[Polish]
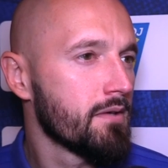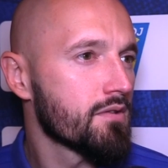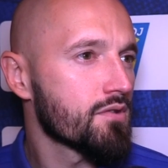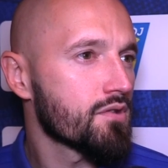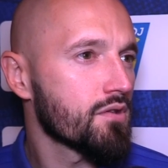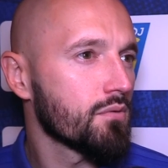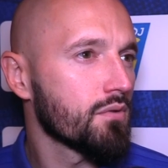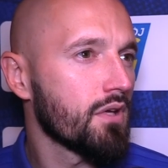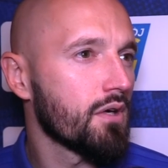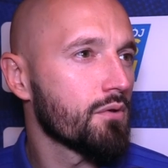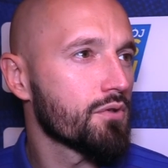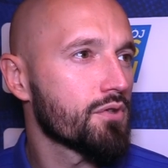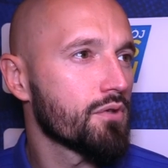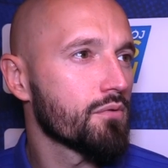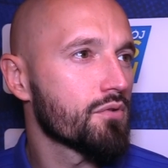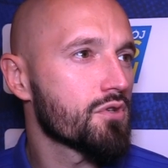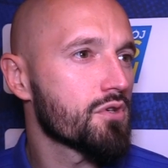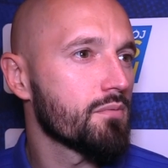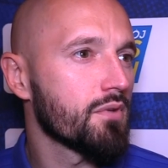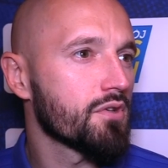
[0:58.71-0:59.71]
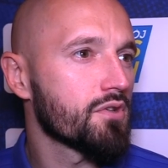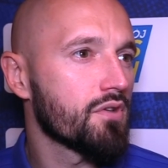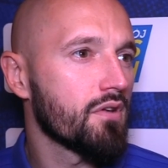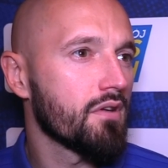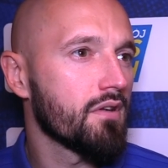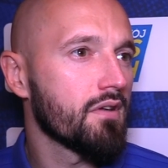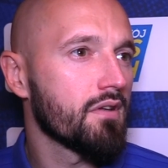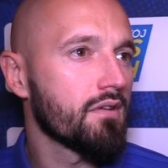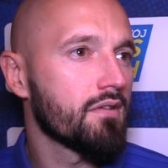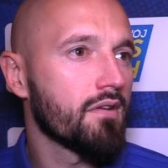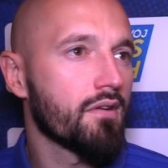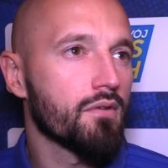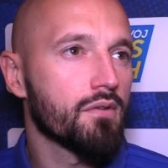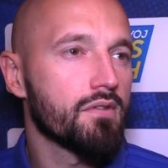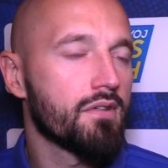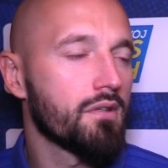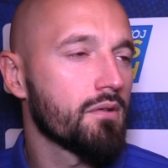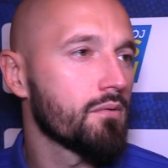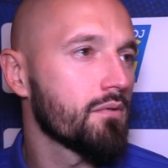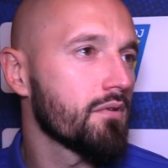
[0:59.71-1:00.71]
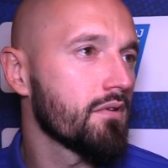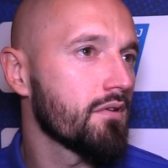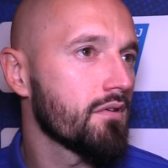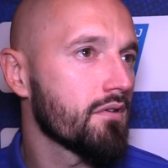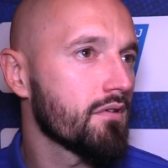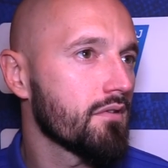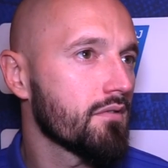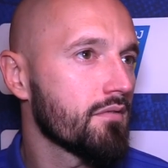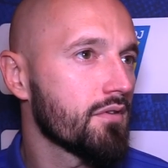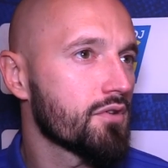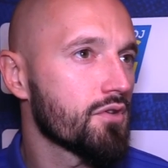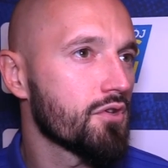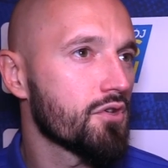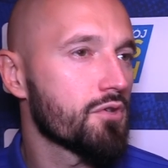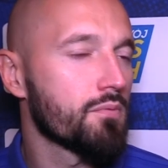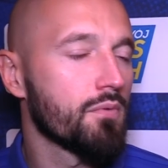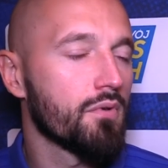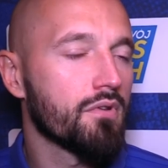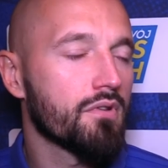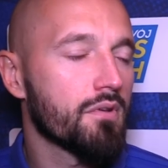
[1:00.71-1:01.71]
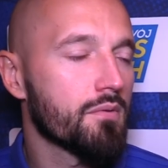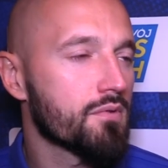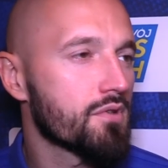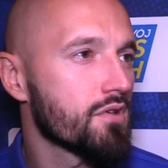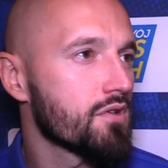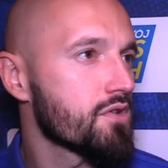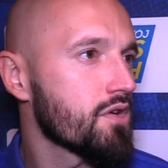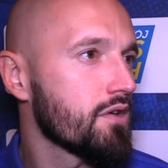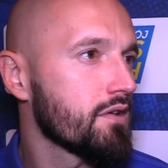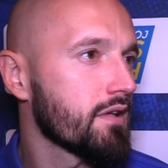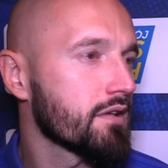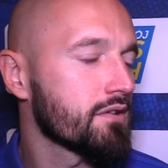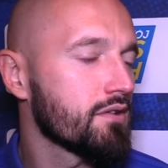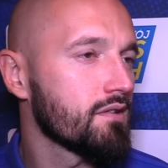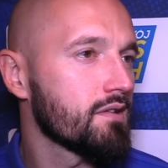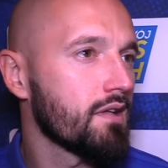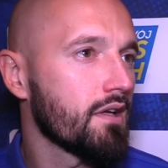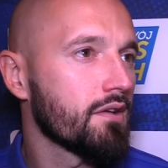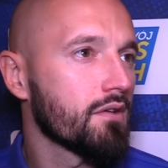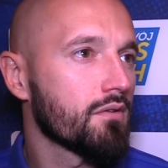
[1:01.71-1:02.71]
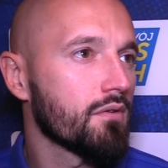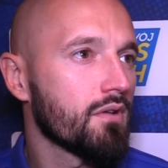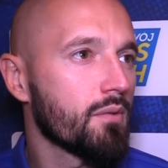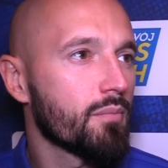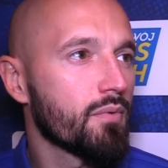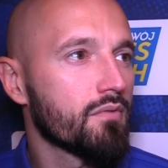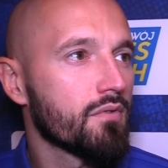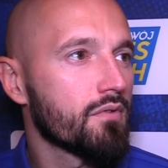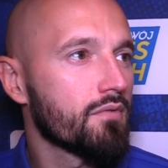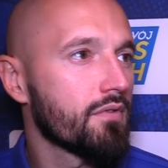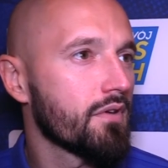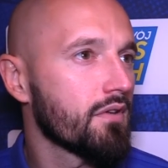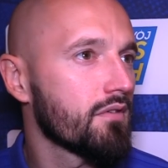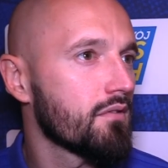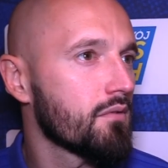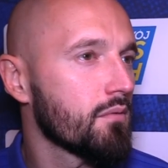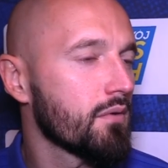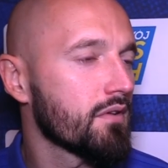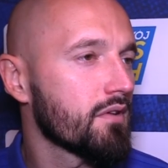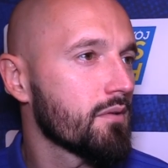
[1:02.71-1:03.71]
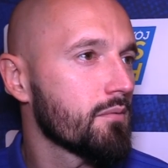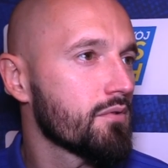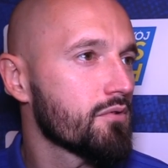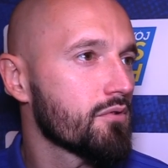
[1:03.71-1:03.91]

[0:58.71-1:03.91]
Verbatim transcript: że udało się utrzymać te zero z tyłu i wiedzieliśmy o tym, że jeżeli tak się stanie, to na pewno swoje sytuacje